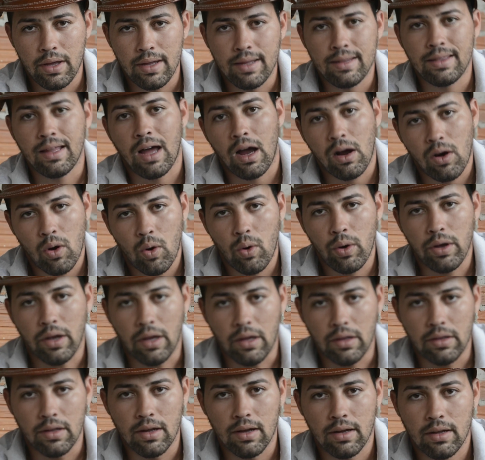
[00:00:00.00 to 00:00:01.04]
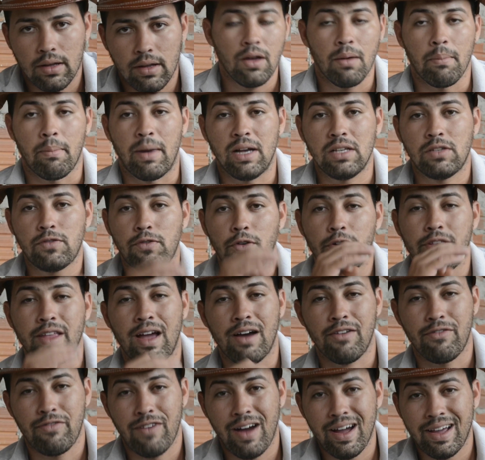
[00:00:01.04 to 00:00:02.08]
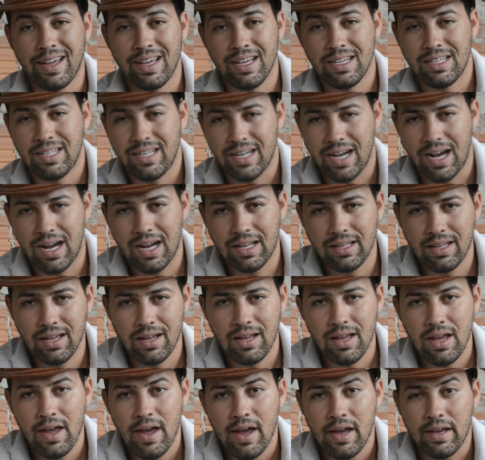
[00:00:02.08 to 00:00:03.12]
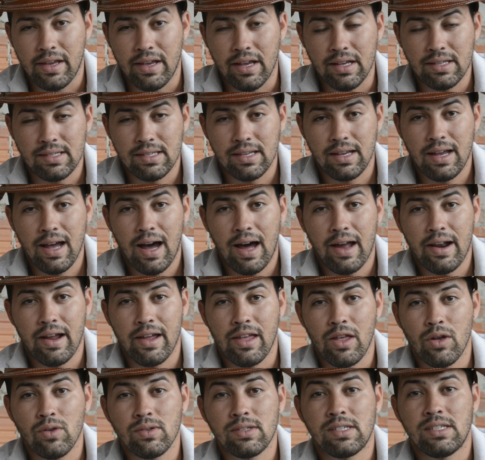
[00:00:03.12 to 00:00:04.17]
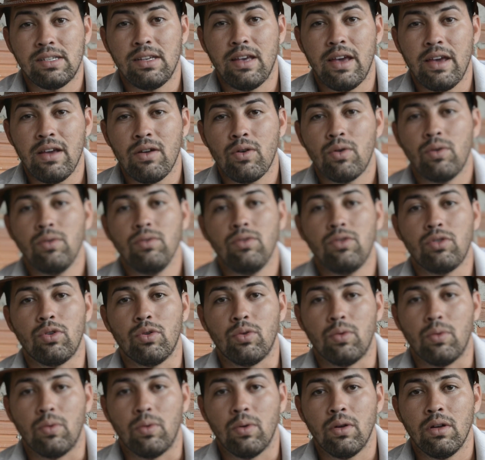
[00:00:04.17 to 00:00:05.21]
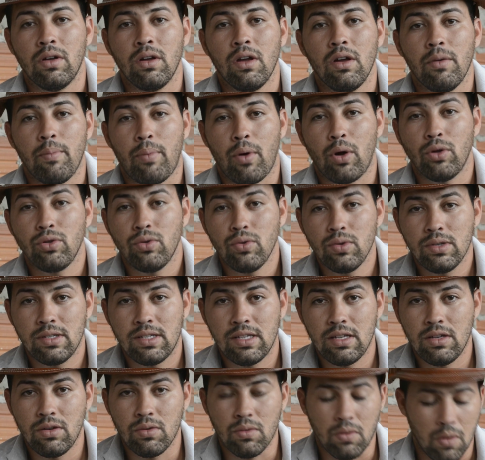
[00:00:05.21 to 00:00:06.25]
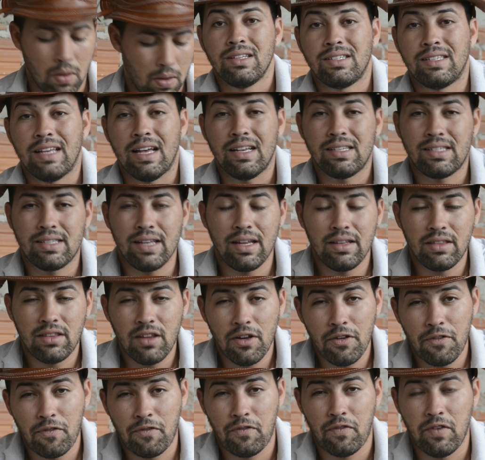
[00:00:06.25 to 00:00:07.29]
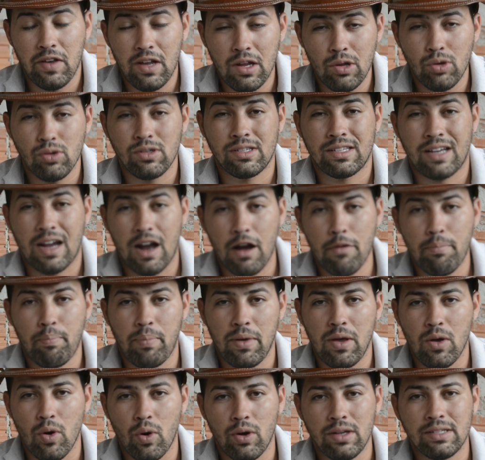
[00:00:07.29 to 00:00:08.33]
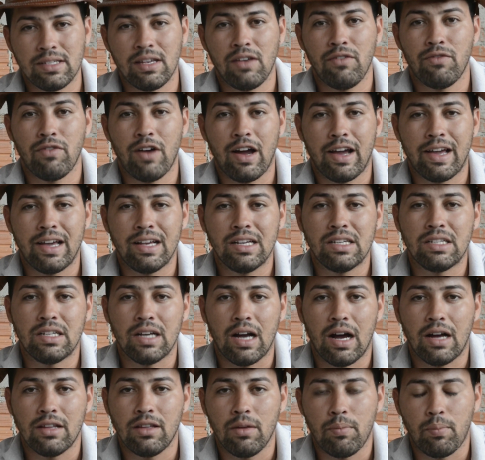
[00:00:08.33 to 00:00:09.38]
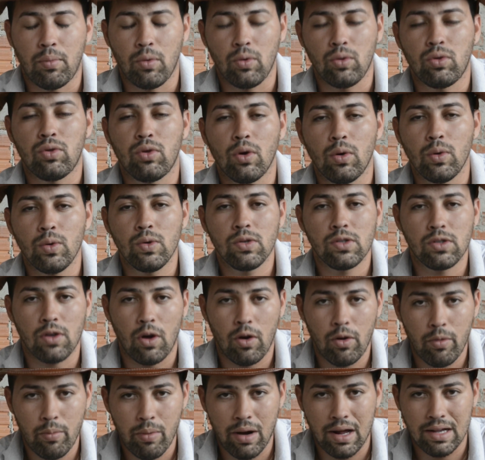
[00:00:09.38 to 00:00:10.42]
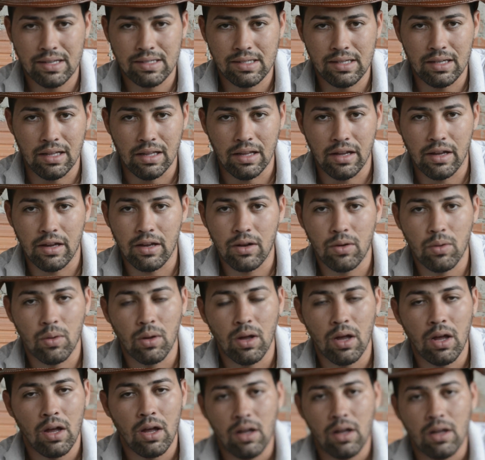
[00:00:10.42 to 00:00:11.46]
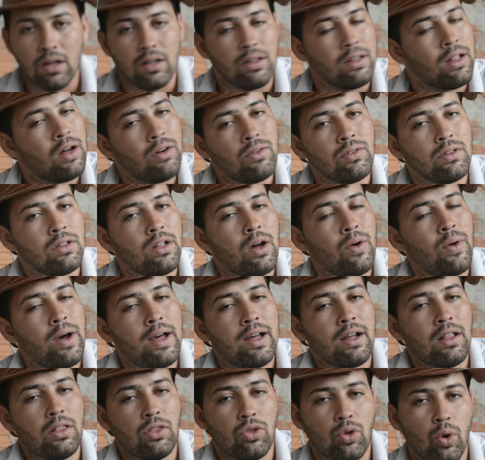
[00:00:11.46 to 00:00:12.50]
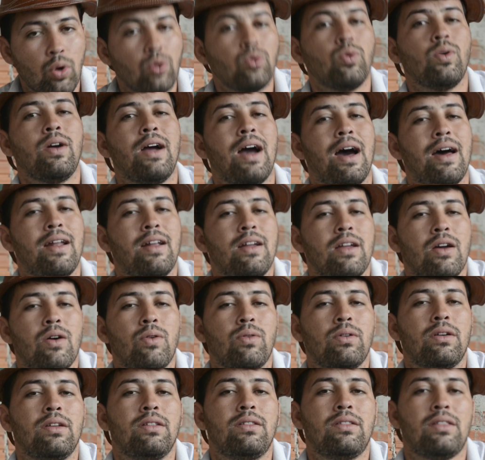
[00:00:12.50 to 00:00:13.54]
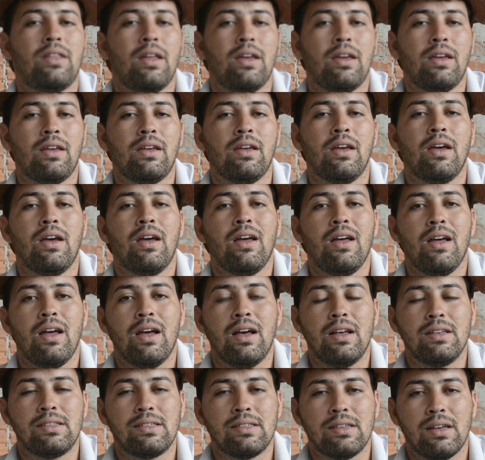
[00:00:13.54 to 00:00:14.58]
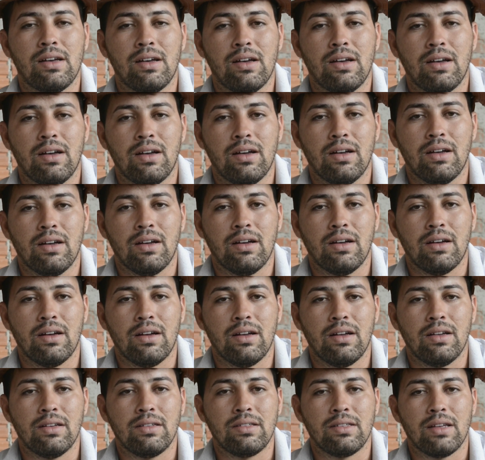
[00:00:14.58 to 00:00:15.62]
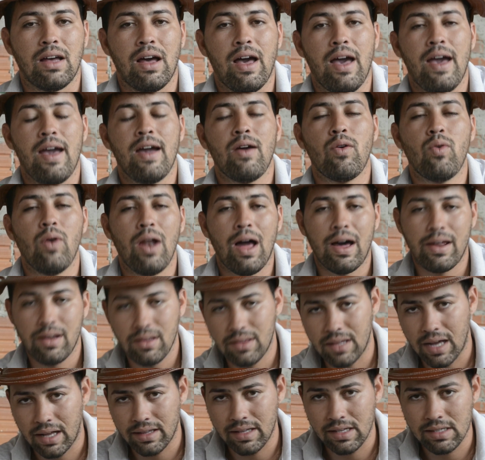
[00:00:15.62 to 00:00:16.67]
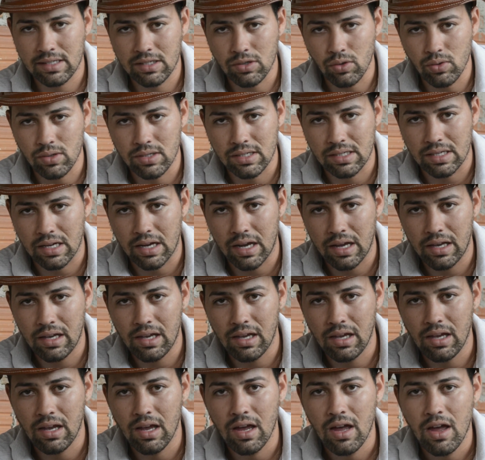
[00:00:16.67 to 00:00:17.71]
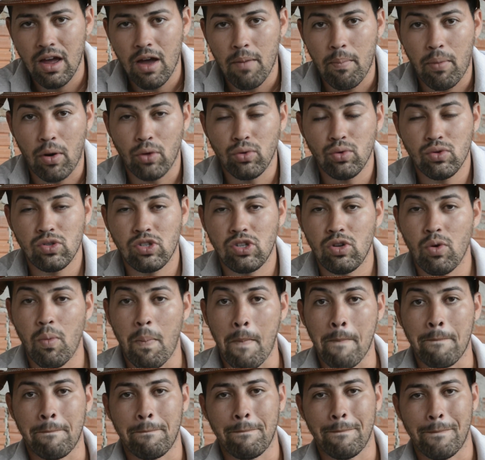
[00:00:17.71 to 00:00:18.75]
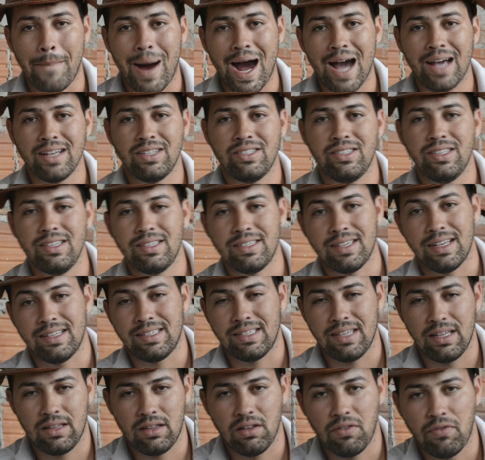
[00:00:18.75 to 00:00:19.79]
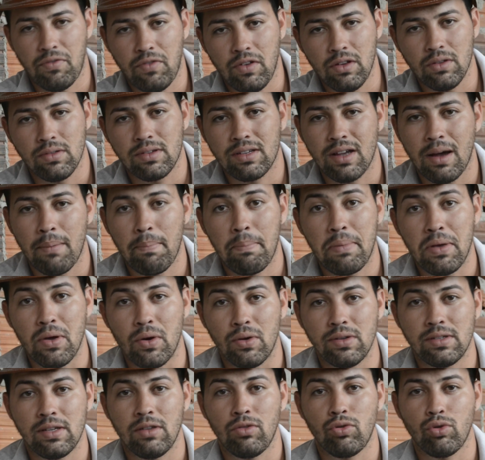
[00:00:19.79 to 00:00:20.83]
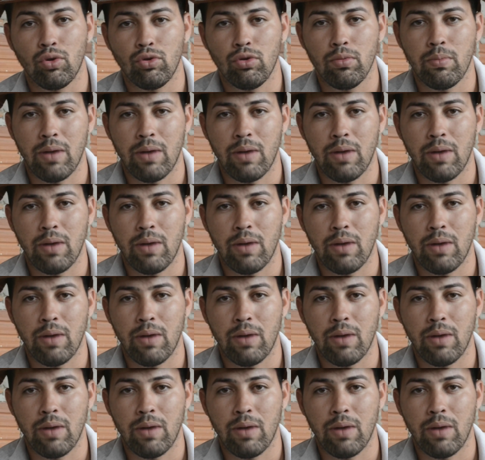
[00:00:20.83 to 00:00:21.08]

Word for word: e na corrida, mas foi na vaquejada que esse garanhão se encontrou produziu 60 filhos campeões em vaquejada por todo o solo brasileiro. Não, não é todo garanhão que tem essa, essa regularidade em seu sangue. Produziu mais de 60 filhos campeões em todo o